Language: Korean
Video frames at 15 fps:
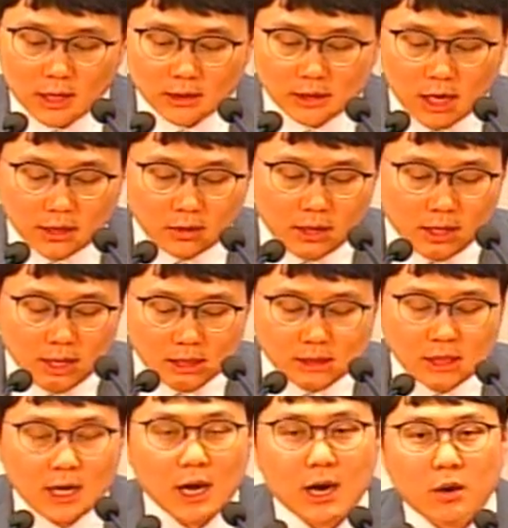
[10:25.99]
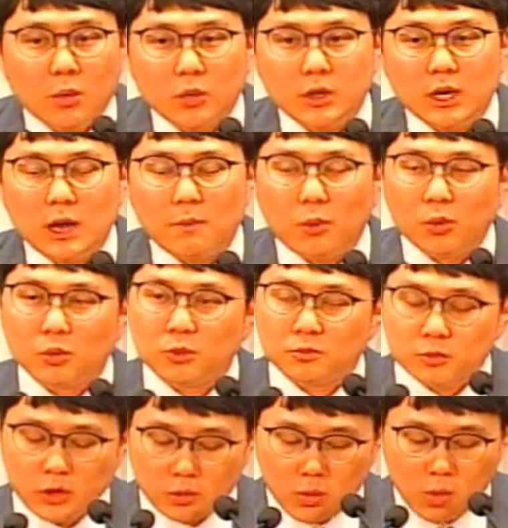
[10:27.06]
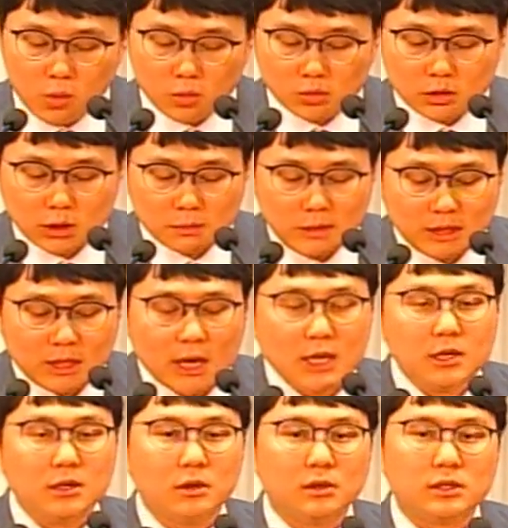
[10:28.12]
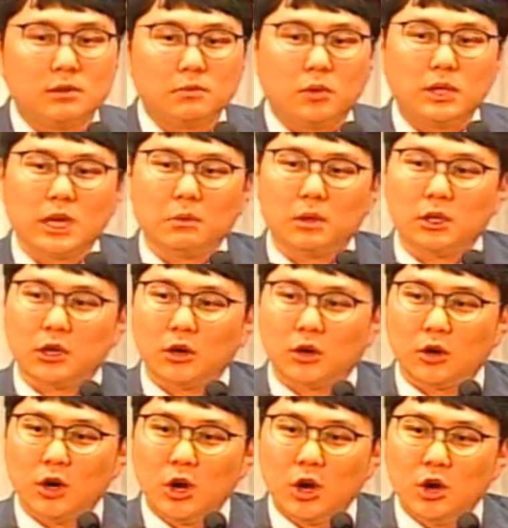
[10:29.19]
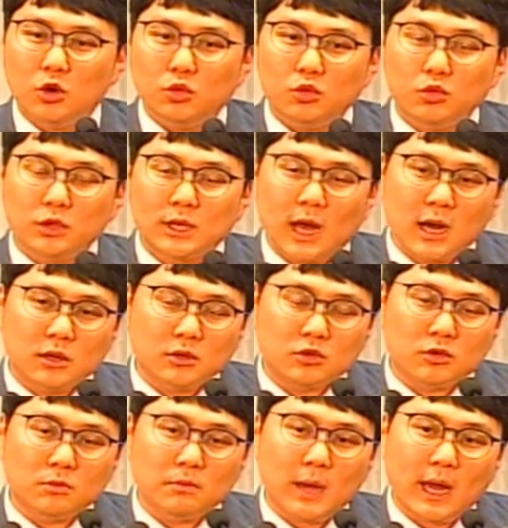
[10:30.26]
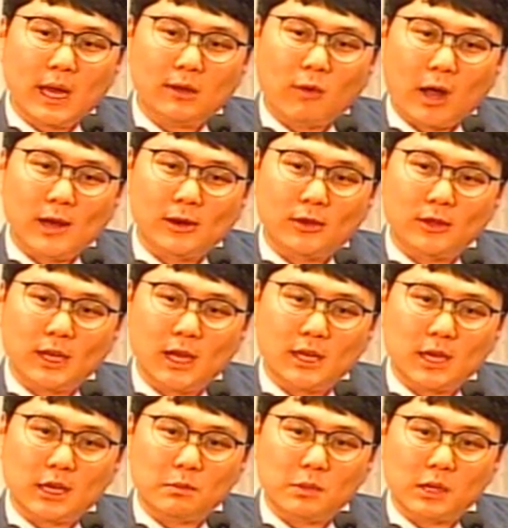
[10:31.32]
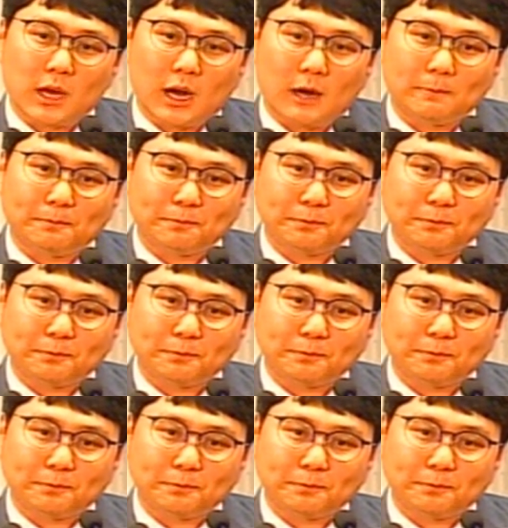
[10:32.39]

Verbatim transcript: 자, 여기까지가 오늘의 본문이고 그 밑에 있는 것은 뭐냐면요. 우상숭배에 관련된 얘기입니다.